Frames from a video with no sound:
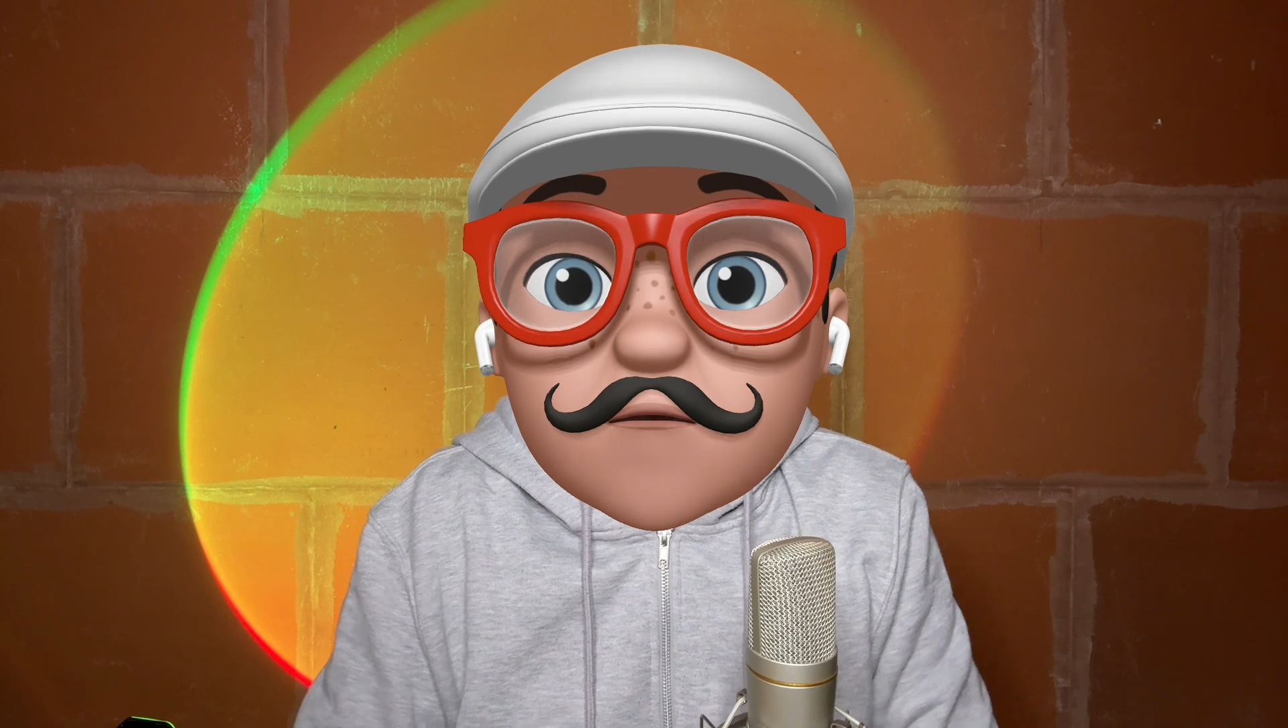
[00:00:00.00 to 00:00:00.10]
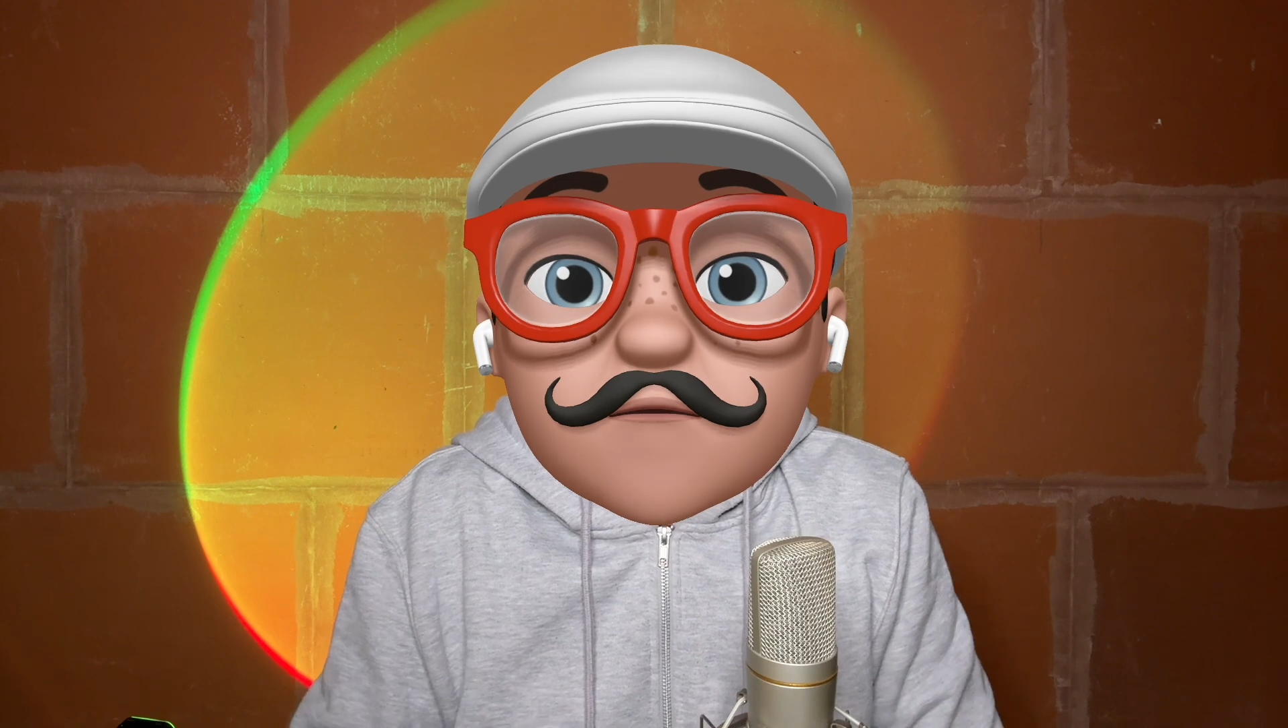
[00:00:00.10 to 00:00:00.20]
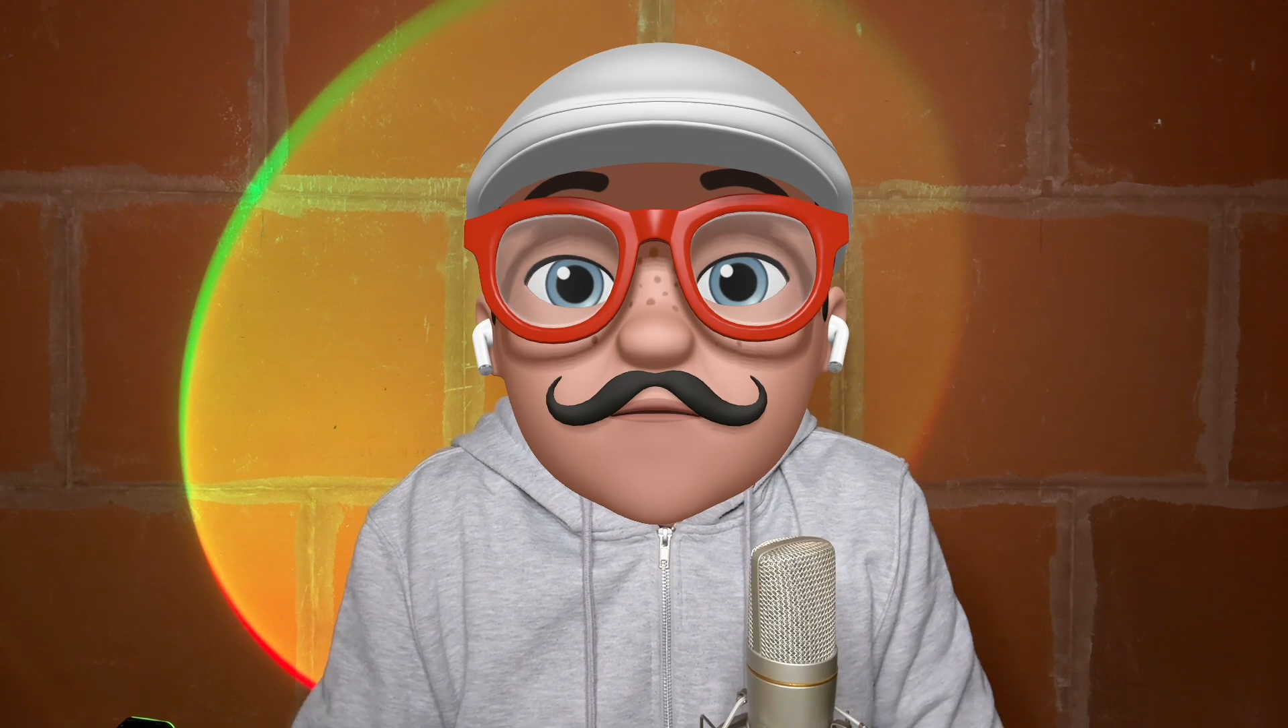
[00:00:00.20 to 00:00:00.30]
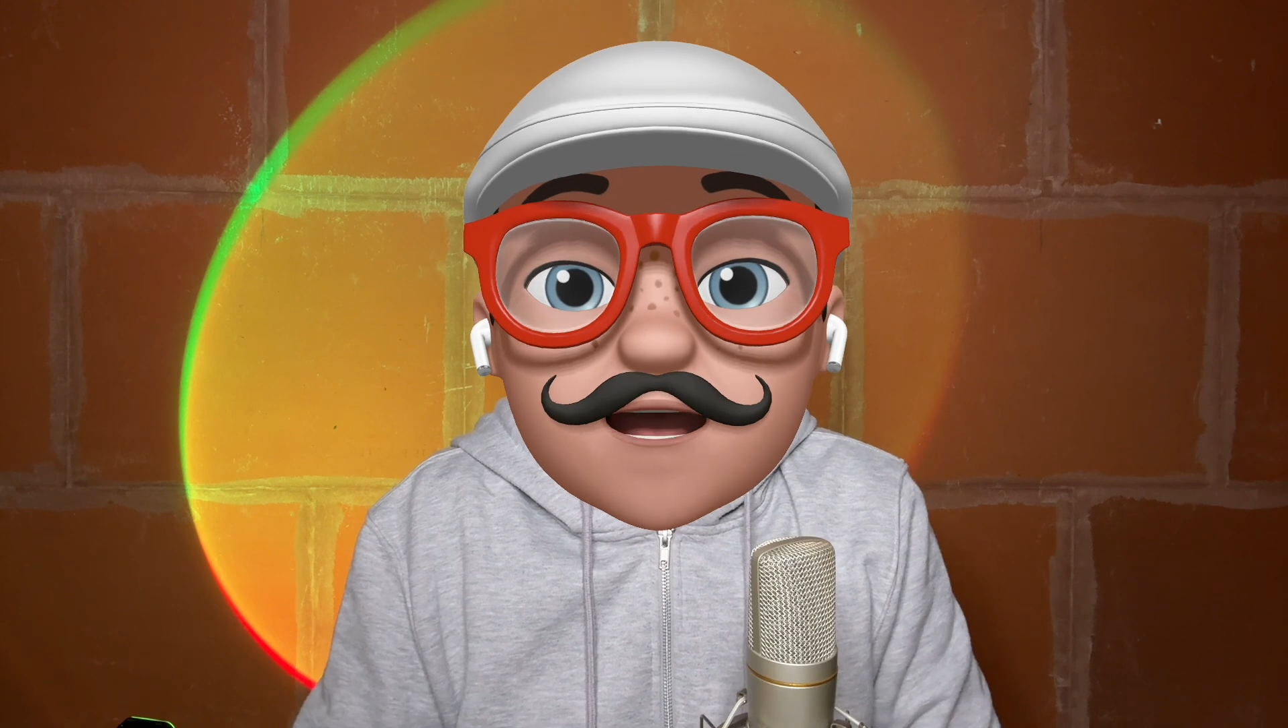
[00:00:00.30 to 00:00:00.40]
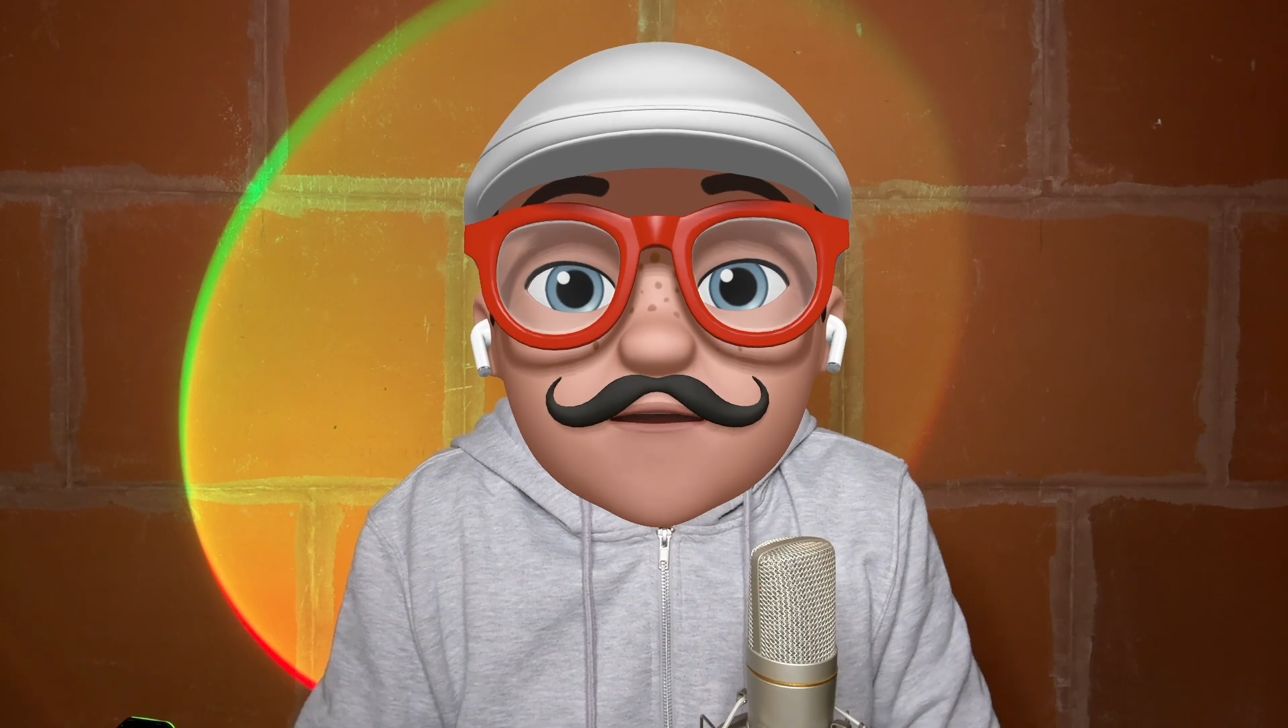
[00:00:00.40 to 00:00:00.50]
au
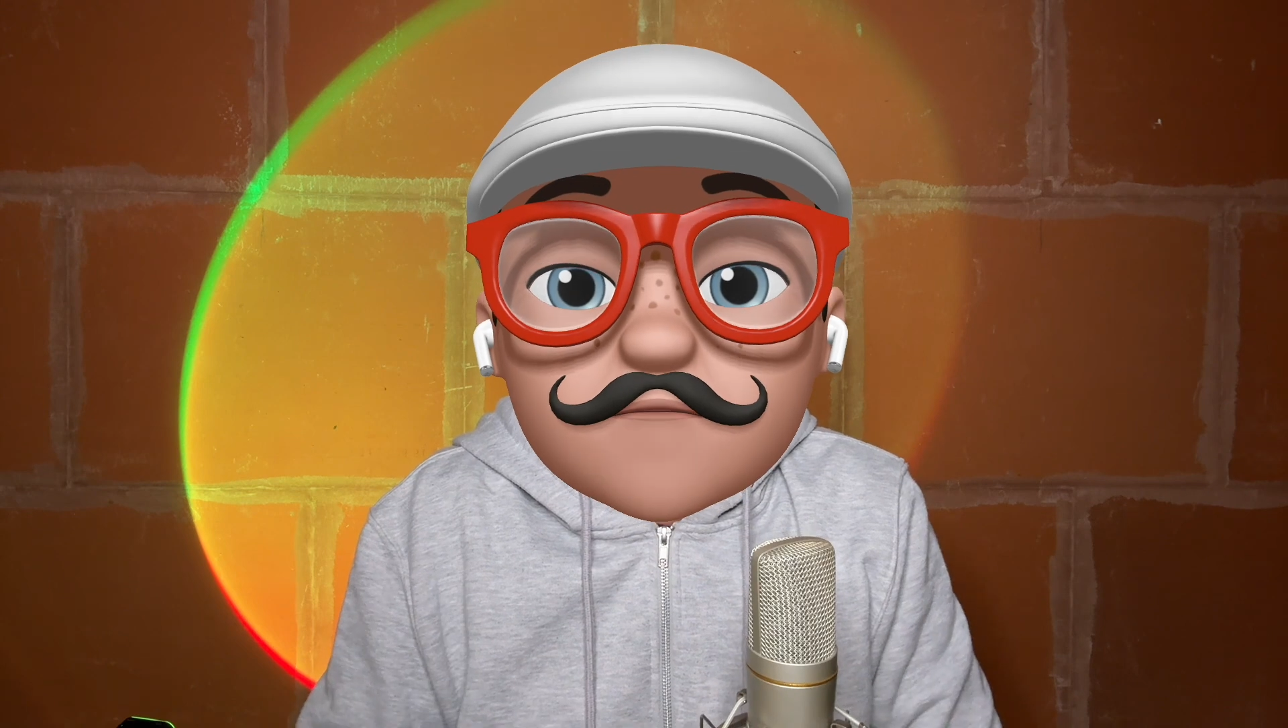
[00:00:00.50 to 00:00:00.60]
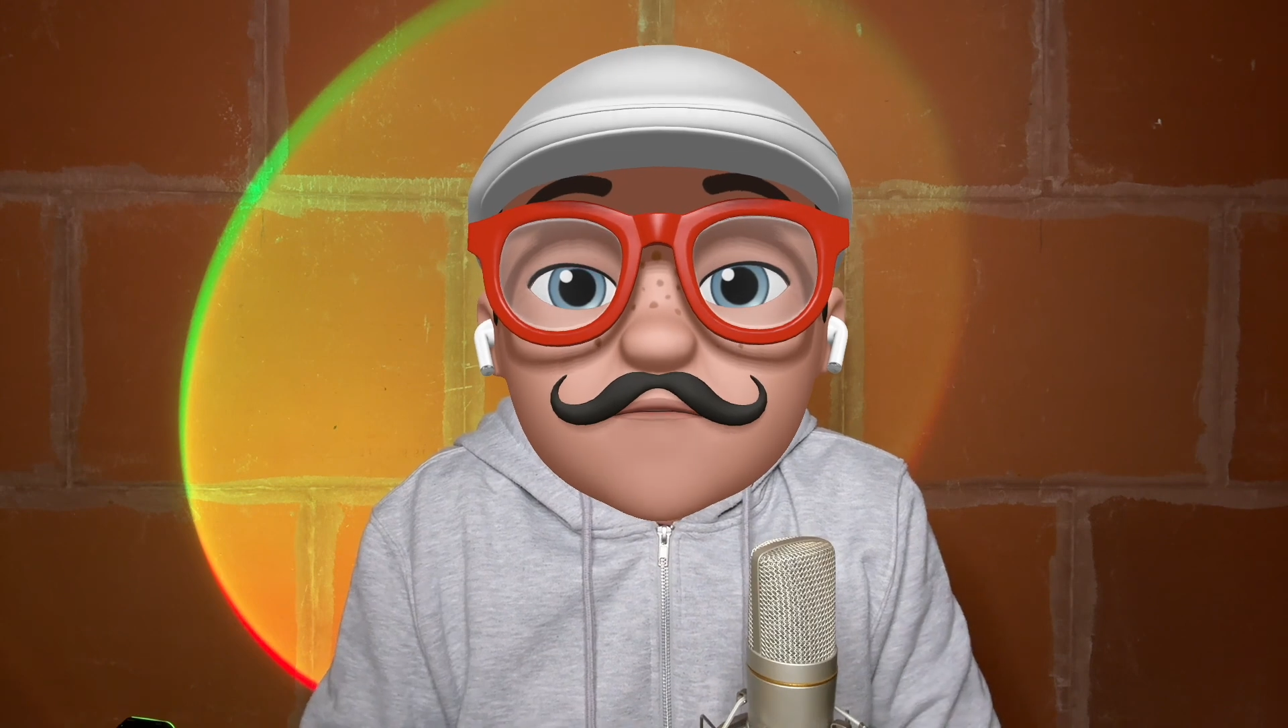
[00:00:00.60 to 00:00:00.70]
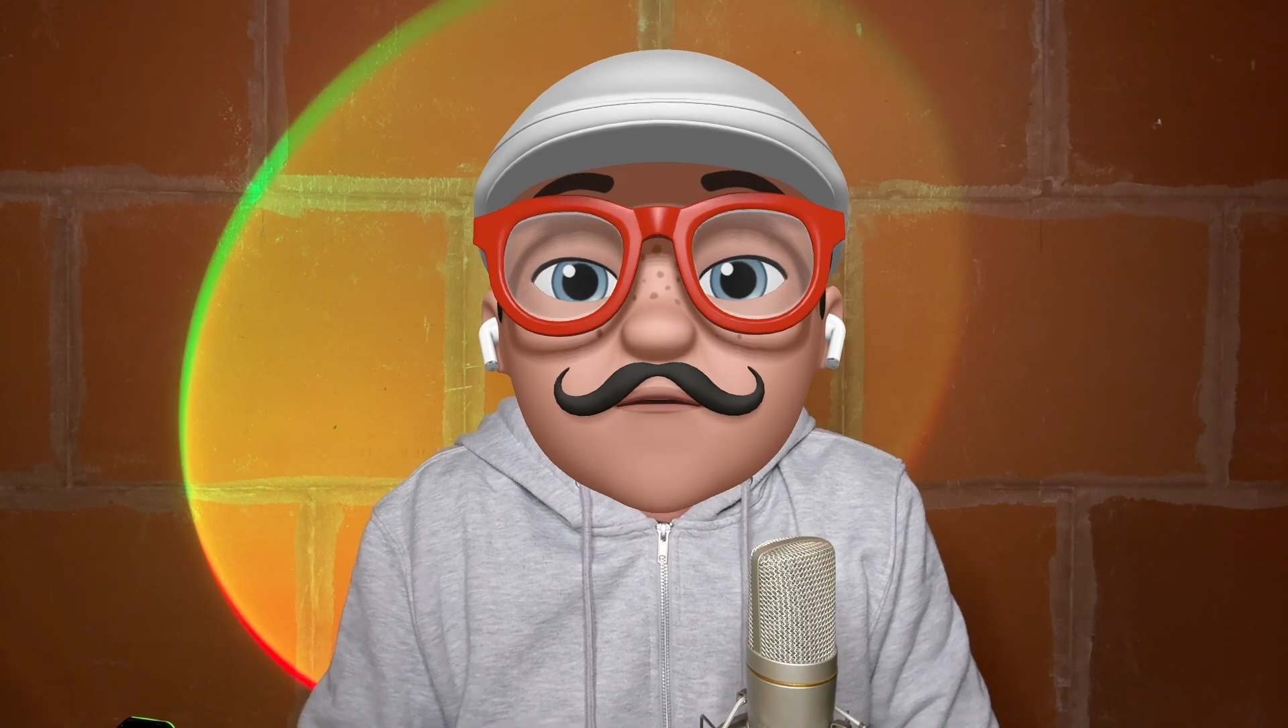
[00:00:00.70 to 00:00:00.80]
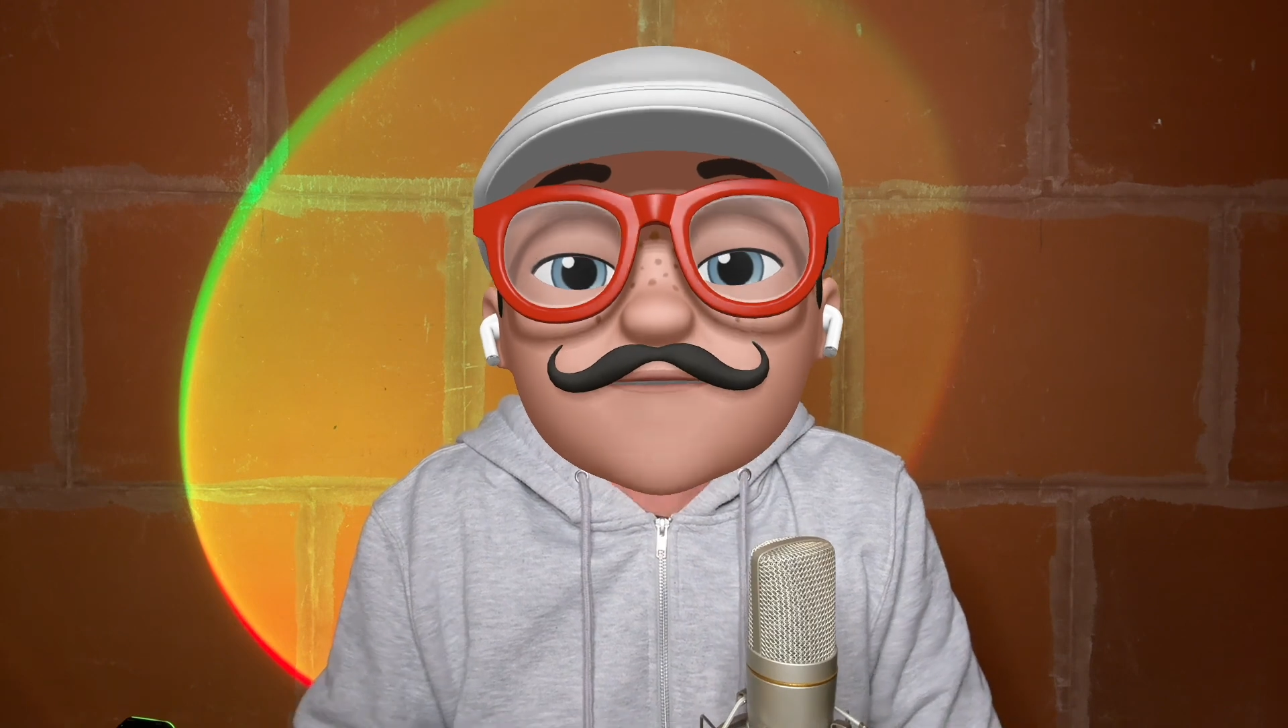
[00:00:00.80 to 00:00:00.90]
moment où vous